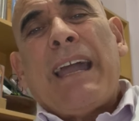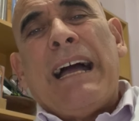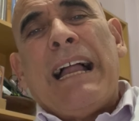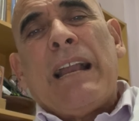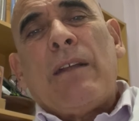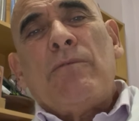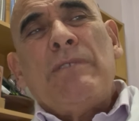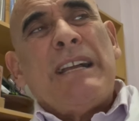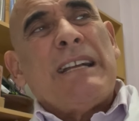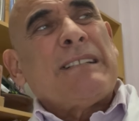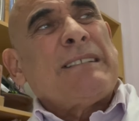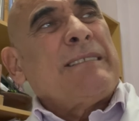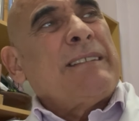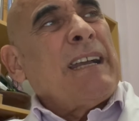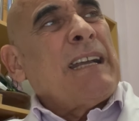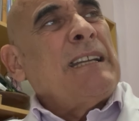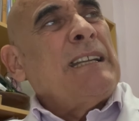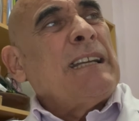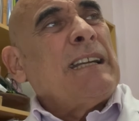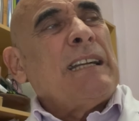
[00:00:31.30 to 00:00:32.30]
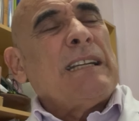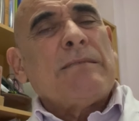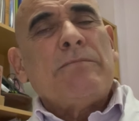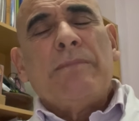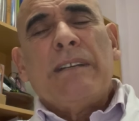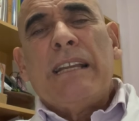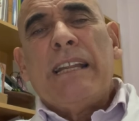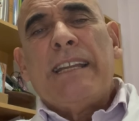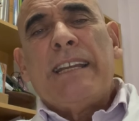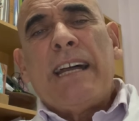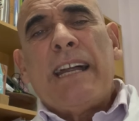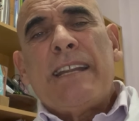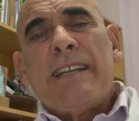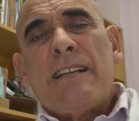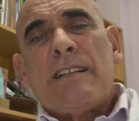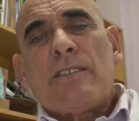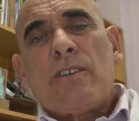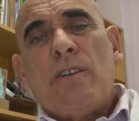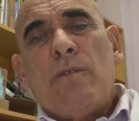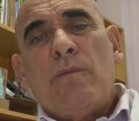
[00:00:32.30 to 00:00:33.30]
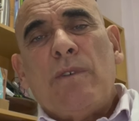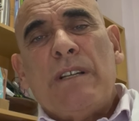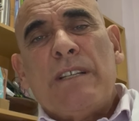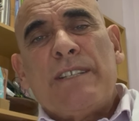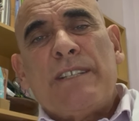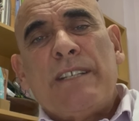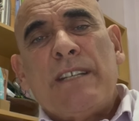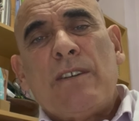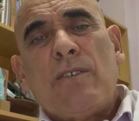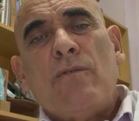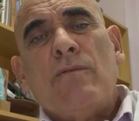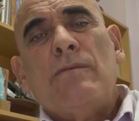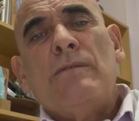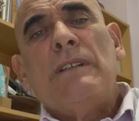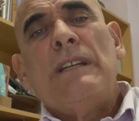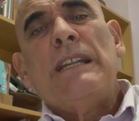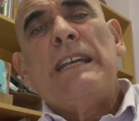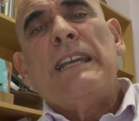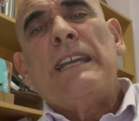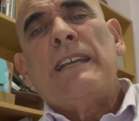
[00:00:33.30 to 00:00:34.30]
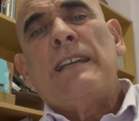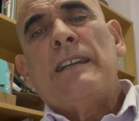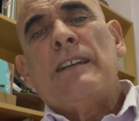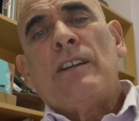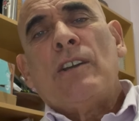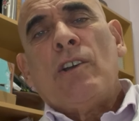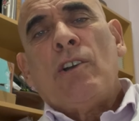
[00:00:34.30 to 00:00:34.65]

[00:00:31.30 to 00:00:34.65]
algunas técnicas milenarias como el Chikung Li